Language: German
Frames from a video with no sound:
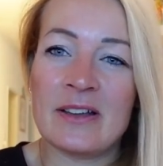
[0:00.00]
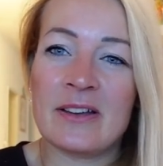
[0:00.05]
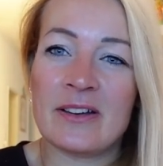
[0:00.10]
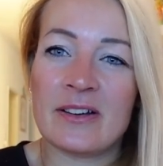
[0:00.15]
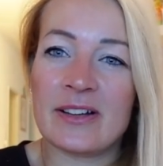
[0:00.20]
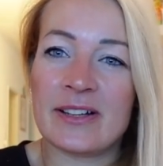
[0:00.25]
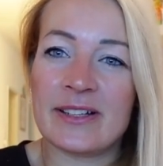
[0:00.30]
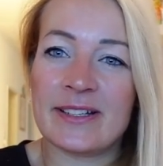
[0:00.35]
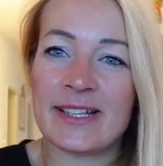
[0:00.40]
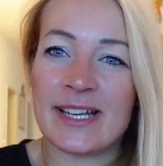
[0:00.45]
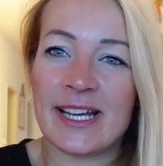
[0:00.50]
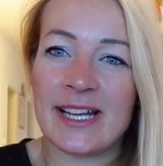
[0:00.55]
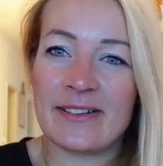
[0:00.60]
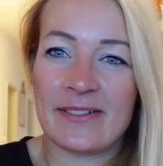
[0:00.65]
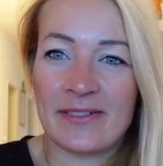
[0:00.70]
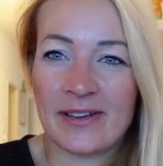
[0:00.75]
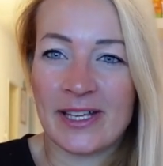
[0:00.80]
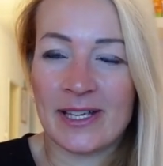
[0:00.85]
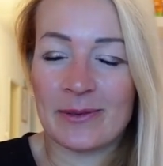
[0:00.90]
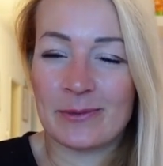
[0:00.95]
Und dann
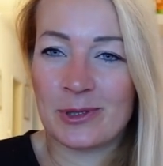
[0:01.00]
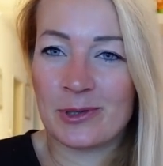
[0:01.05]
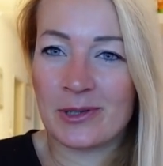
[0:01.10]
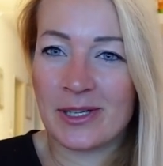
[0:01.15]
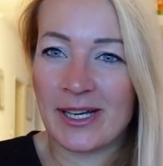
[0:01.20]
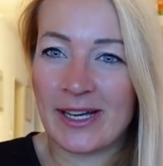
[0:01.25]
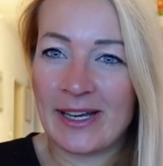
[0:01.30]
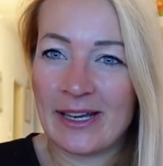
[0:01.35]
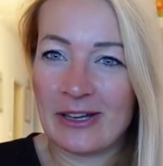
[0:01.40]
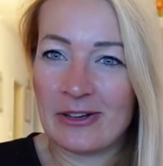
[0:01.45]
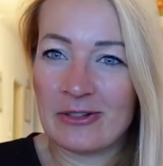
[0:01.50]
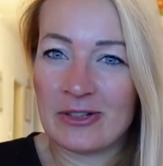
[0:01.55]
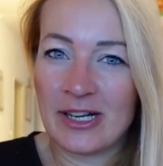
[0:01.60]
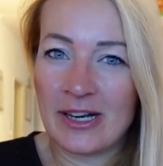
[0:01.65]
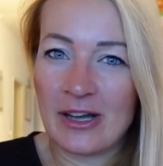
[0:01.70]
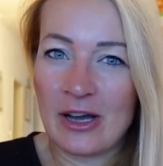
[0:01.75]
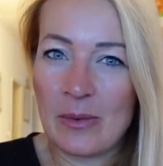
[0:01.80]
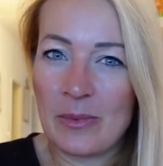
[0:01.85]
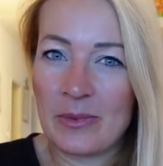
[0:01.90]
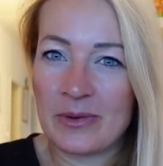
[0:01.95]
war ich im
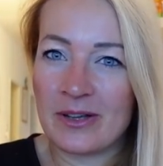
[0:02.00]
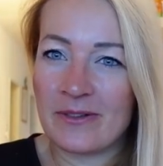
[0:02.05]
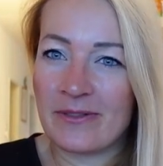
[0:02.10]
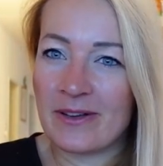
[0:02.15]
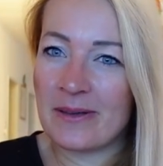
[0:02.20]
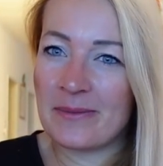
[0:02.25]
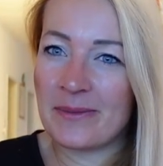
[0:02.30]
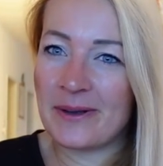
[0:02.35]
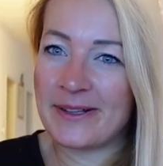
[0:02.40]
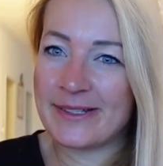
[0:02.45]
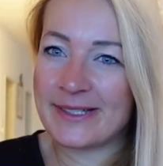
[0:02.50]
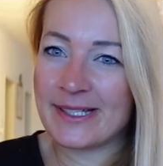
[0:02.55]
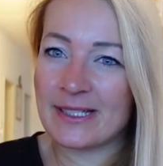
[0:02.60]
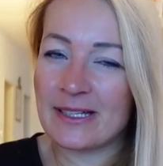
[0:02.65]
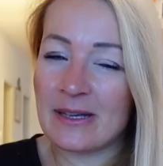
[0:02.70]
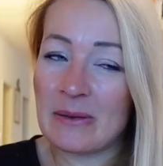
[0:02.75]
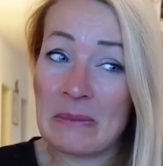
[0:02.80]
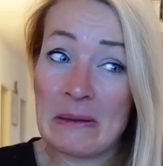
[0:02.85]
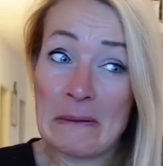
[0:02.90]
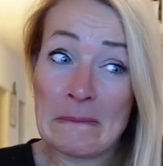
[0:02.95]
Türkei-Urlaub und auf einmal sagt
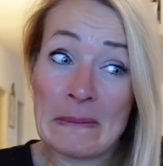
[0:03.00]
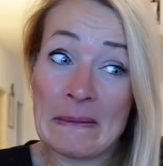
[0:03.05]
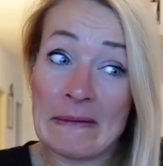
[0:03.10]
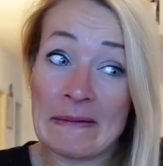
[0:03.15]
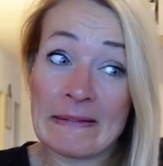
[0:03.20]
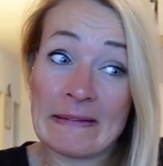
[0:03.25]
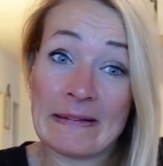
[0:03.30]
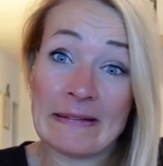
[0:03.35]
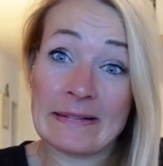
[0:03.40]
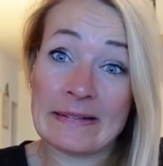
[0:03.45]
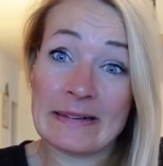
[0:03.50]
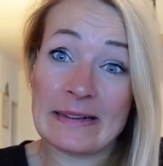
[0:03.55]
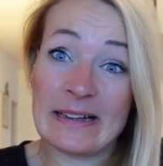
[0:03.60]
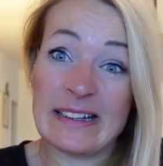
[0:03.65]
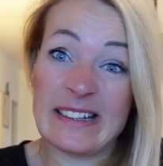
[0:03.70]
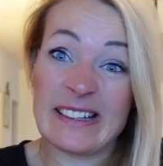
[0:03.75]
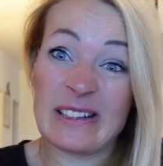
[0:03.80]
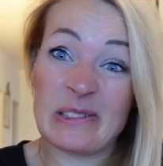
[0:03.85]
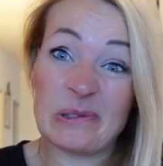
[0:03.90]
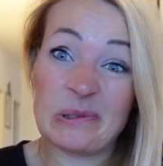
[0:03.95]
er, Mama, ich kann
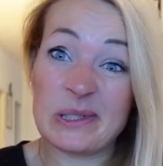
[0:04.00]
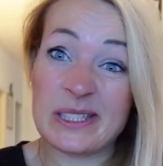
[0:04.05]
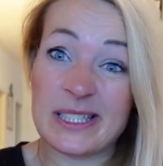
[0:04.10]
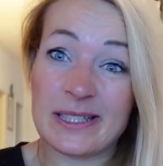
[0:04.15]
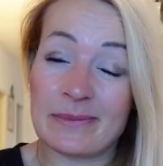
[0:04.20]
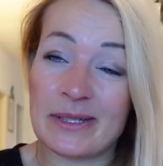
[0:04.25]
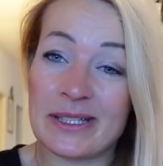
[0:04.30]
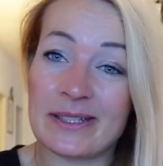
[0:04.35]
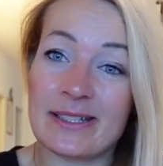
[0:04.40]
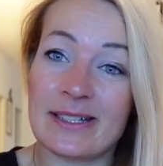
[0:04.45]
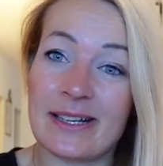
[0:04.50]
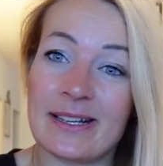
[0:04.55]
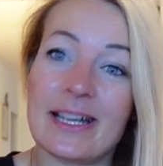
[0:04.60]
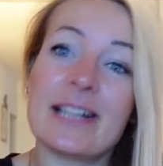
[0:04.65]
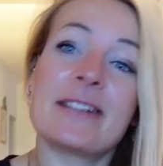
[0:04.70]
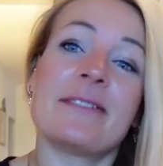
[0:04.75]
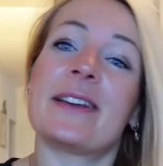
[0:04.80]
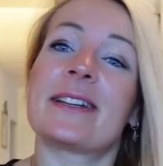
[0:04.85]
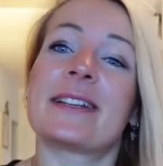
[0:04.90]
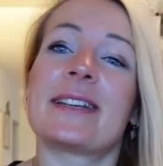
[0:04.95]
gar nicht husten. Mitten in der
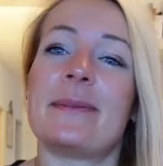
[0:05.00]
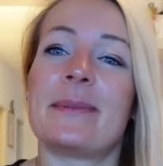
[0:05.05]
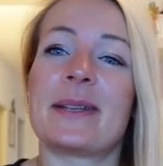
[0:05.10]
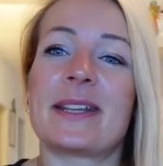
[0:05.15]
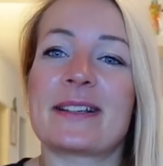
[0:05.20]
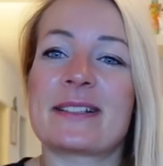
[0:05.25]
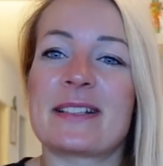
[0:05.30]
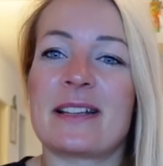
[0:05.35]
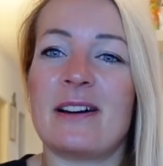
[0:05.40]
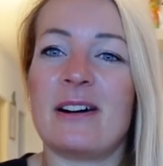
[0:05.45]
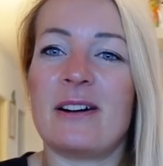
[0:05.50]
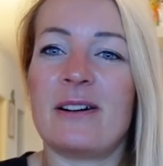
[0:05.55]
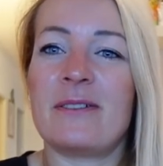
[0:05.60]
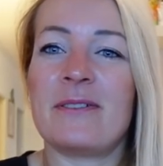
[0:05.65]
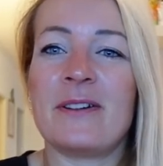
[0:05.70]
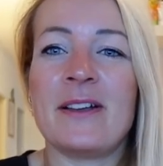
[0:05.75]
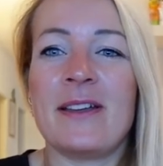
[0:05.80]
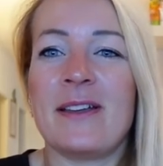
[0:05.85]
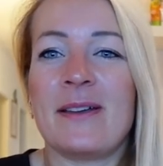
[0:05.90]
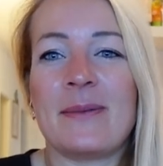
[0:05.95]
Nacht weckt er mich extra
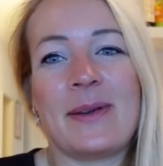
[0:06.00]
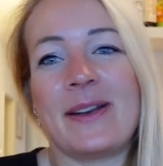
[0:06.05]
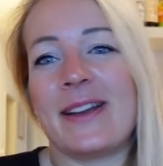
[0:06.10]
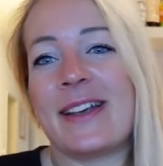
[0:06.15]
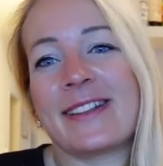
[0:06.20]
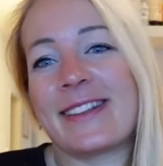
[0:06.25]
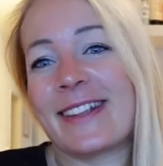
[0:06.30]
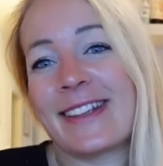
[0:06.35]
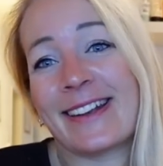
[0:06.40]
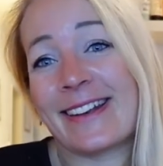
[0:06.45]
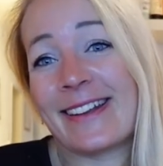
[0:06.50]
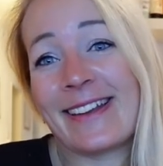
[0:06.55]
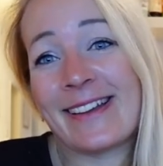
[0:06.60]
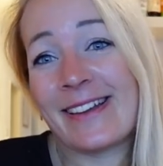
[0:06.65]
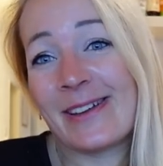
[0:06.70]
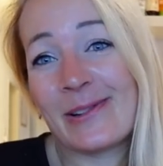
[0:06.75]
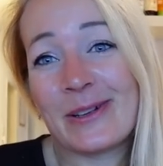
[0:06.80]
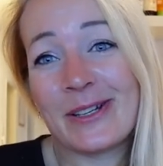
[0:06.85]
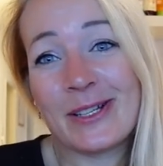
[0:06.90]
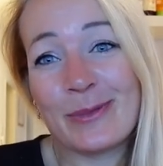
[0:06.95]
auf. Mein erster
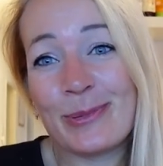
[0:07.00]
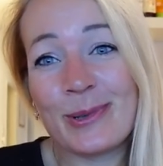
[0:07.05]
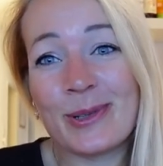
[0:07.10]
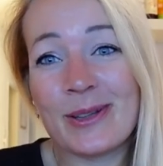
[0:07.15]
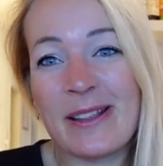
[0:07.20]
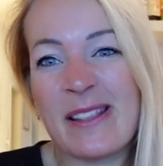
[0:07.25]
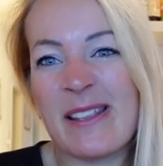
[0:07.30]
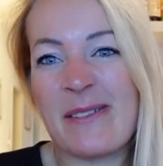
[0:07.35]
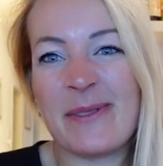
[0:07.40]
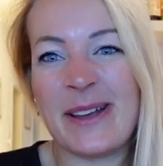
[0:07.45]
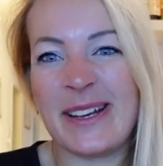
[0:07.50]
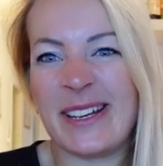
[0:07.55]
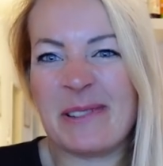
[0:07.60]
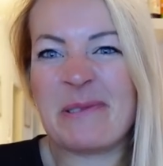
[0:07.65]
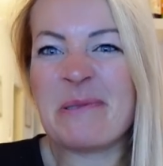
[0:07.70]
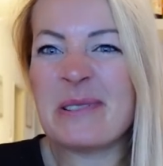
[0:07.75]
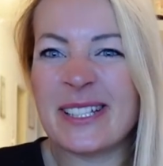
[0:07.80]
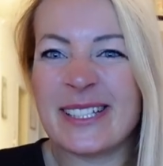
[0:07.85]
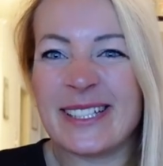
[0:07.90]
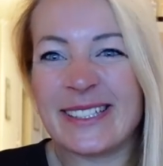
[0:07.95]
Gedanke, oh, das Böse zu meinen, dann
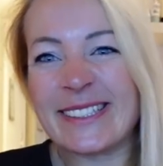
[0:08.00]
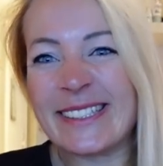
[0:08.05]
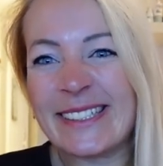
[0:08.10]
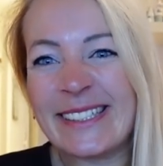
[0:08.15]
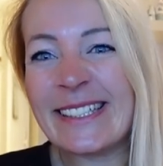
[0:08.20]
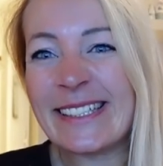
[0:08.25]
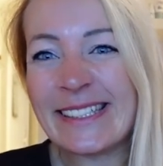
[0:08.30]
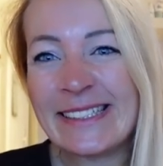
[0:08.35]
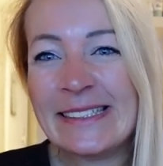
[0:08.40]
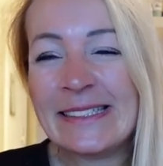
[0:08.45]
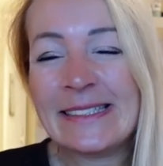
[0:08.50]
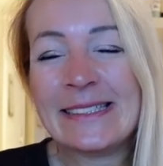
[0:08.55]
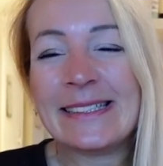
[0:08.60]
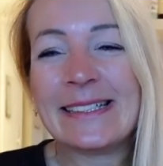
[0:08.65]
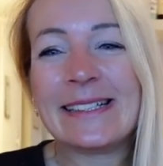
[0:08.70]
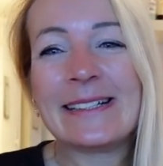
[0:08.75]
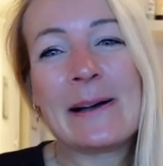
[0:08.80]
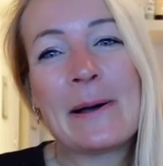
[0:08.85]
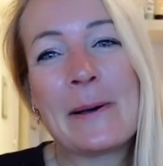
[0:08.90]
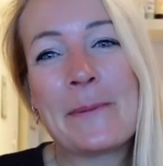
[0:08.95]
hust halt nicht.
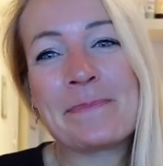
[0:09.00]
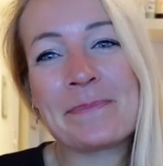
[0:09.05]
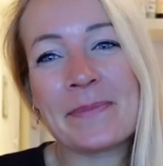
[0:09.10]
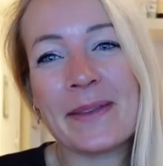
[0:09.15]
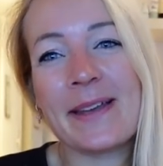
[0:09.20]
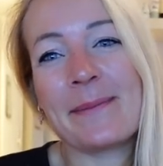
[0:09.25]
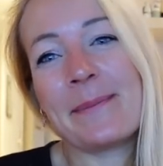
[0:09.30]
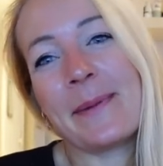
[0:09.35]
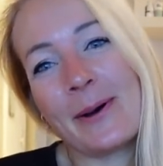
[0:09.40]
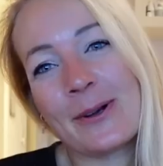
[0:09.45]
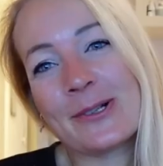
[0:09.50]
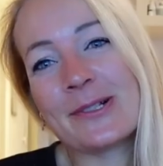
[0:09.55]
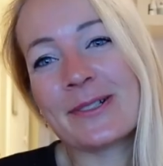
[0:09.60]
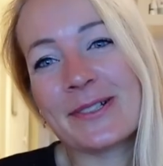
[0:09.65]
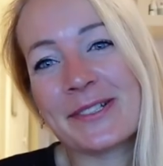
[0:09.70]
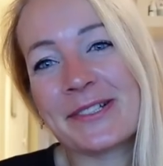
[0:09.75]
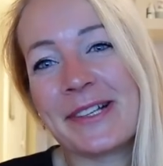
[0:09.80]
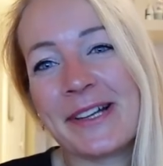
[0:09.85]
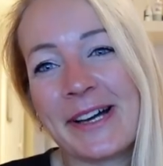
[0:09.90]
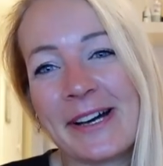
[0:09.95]
Ähm, habe auch
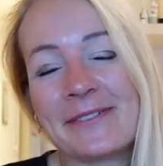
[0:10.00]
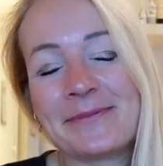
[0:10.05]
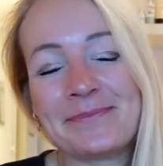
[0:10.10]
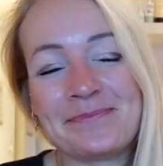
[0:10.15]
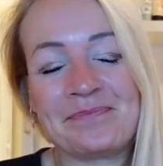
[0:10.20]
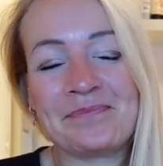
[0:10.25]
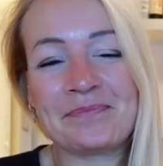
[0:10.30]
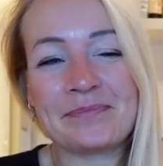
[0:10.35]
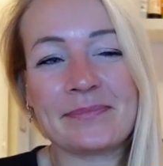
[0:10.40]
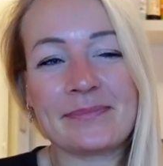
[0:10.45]
schon geschlafen.